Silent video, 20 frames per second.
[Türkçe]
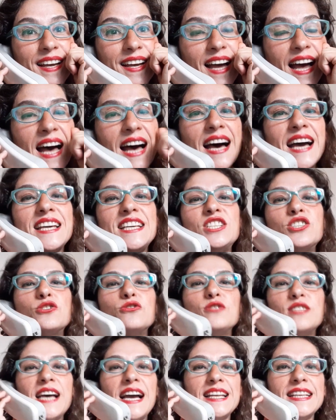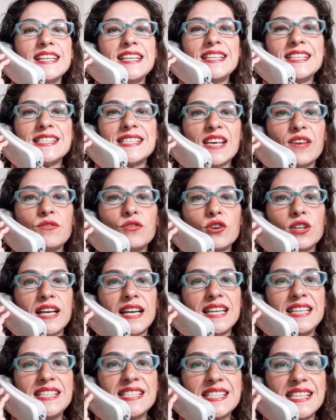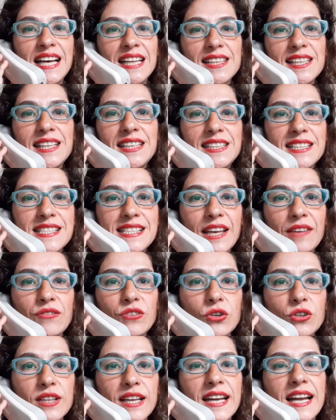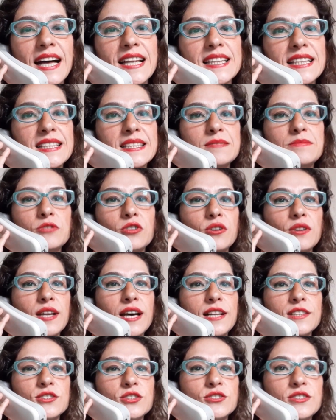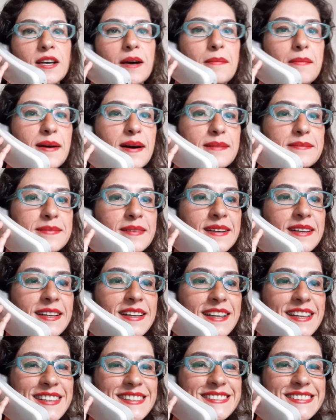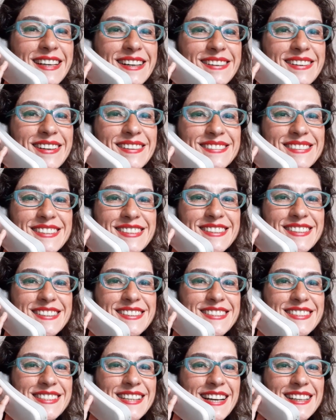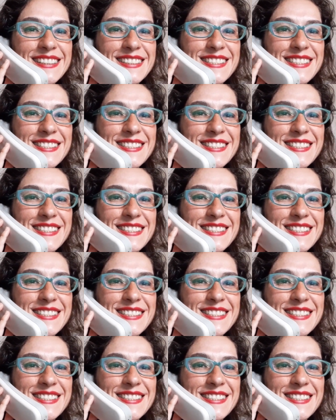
Ha iç güzelliğini seviyorlar. insanlığını seviyorlar. Anladım Ronaldo. Tamam. Tamam çok güzel.